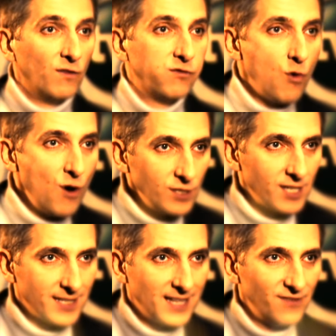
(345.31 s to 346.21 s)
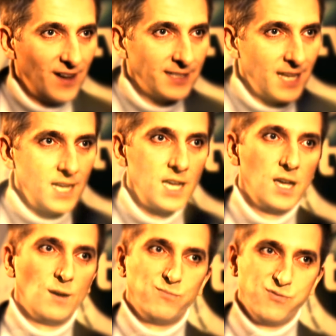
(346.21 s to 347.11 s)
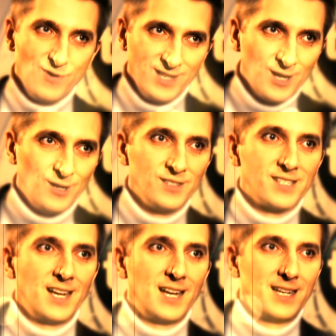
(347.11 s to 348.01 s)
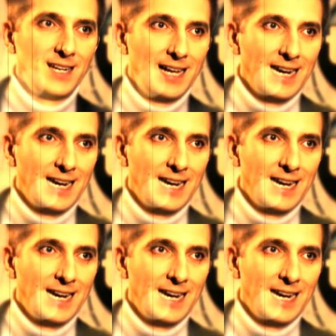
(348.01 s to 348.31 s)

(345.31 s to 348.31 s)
włosy Stefana płynąca